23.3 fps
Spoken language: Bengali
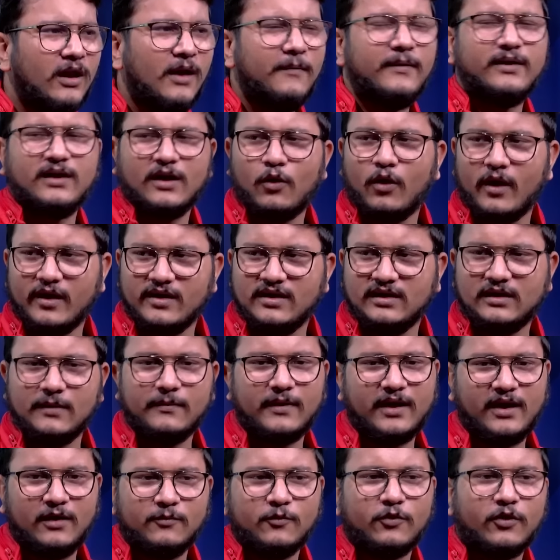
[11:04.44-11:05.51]
বললাম এটা করা যেতে
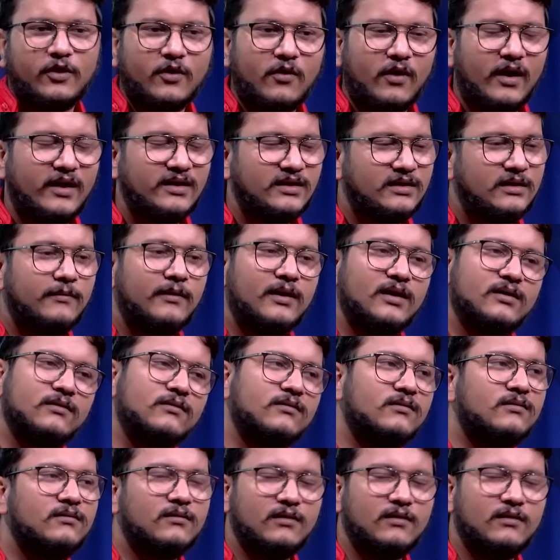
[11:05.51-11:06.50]
পারে এরকম করে করা যেতে পারে কারণ মানে